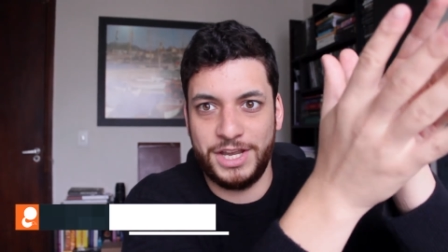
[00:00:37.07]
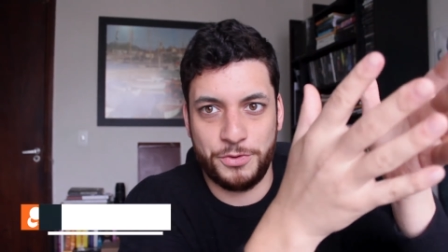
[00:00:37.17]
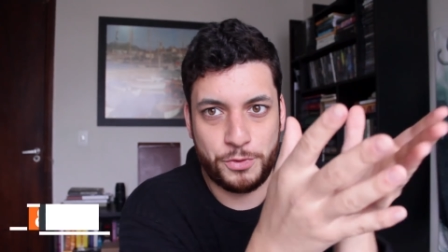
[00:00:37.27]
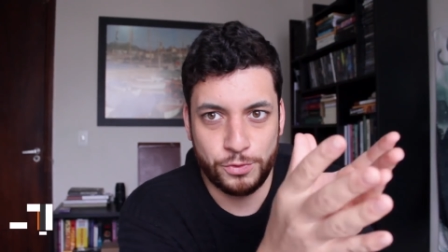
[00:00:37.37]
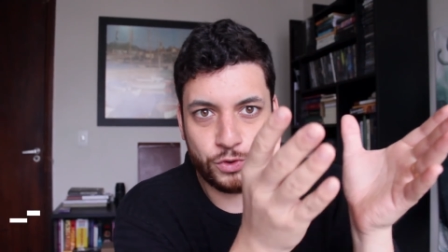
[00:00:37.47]
é
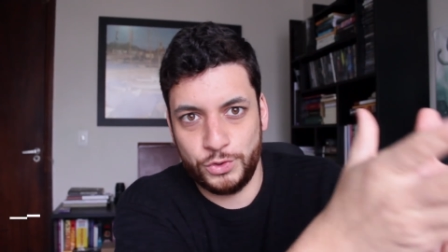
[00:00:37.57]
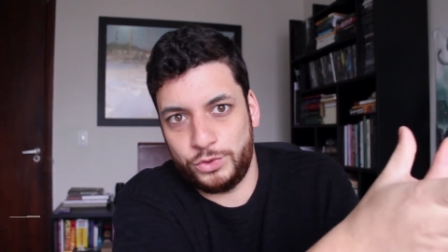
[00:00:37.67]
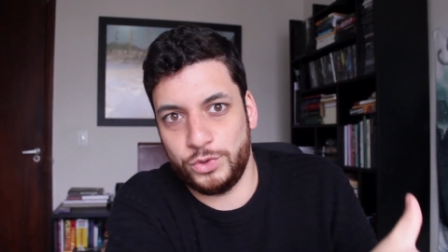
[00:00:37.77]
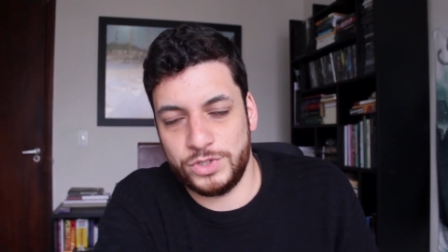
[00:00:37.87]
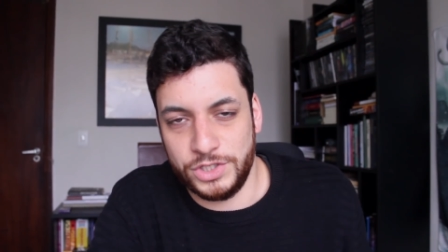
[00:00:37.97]
o
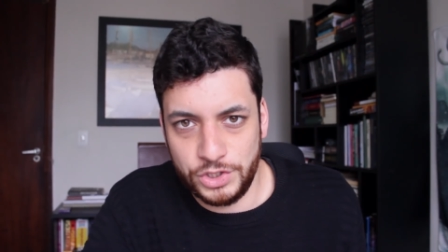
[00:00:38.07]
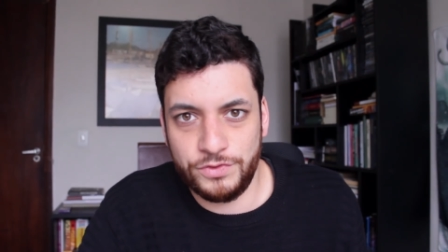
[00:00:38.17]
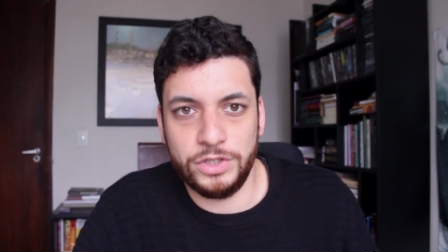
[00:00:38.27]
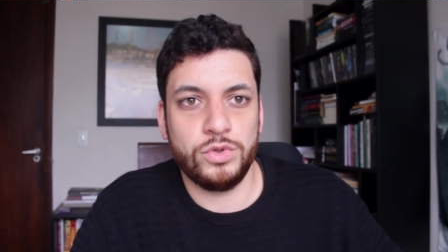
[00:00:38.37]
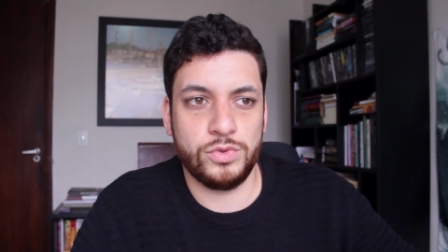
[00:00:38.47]
conjunto dos
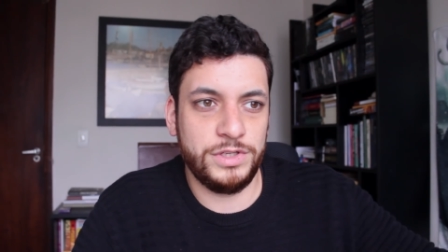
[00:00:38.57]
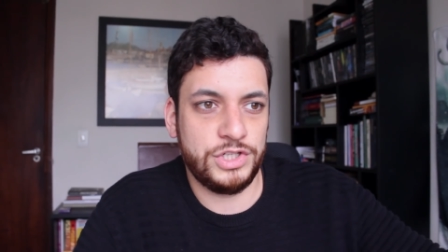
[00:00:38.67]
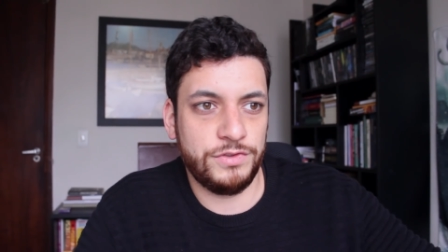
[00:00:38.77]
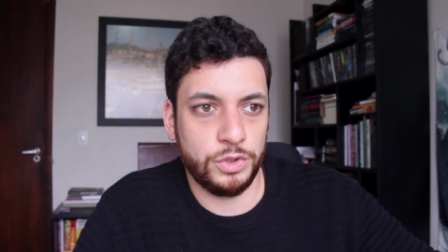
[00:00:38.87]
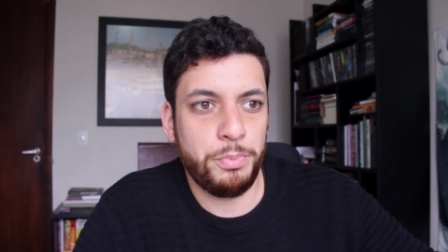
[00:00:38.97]
indivíduos, um
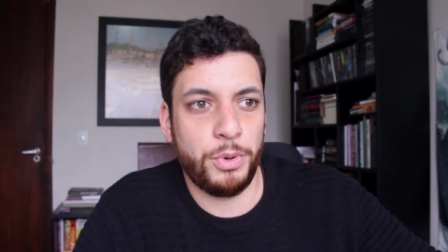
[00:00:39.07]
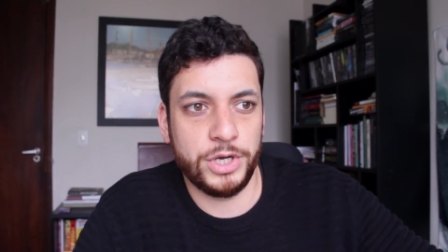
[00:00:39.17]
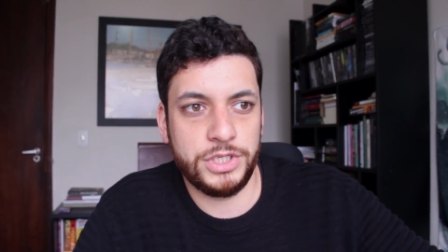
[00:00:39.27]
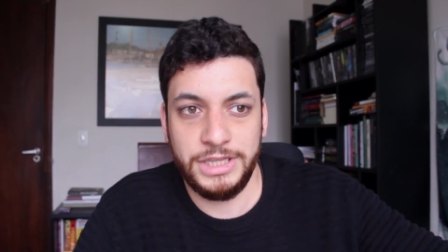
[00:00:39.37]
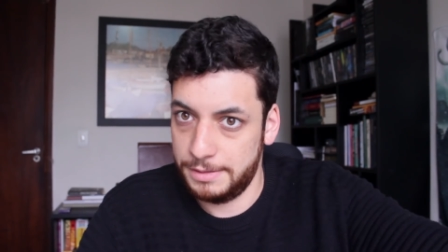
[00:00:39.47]
indivíduo
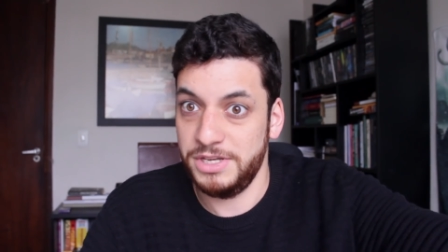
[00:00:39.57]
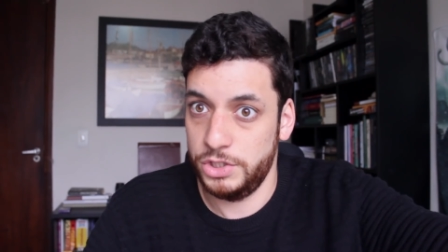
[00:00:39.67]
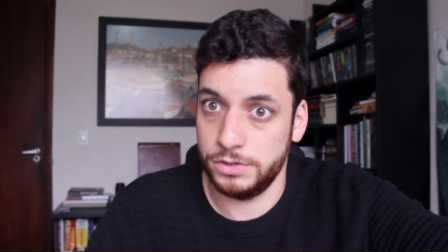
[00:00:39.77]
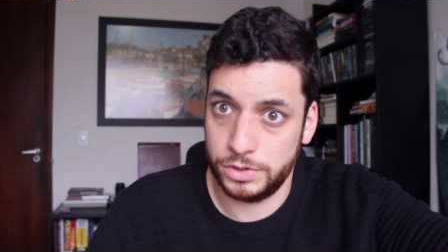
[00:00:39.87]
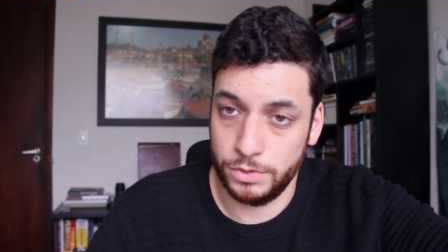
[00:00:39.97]
pode
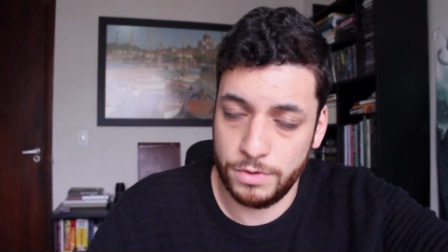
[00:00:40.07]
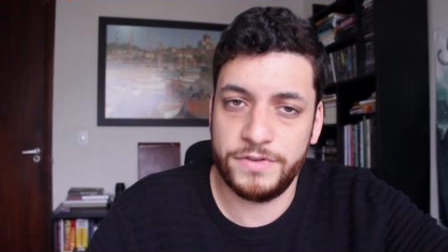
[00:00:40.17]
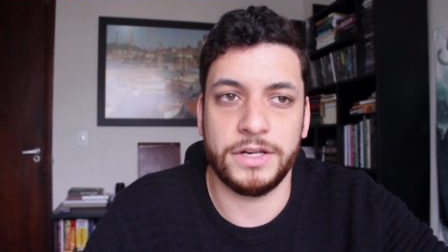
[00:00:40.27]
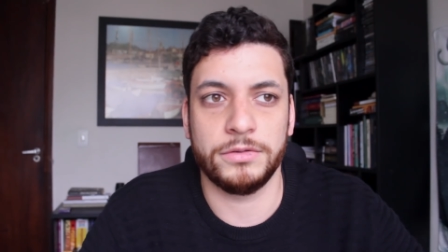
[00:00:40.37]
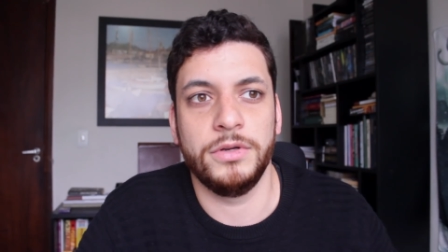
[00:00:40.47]
demitir o seu
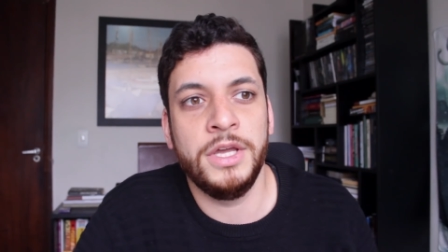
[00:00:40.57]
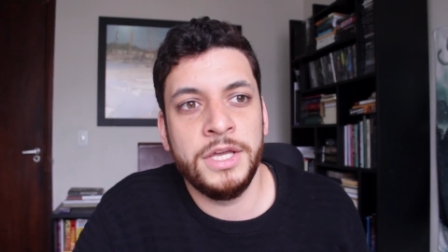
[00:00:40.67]
governo.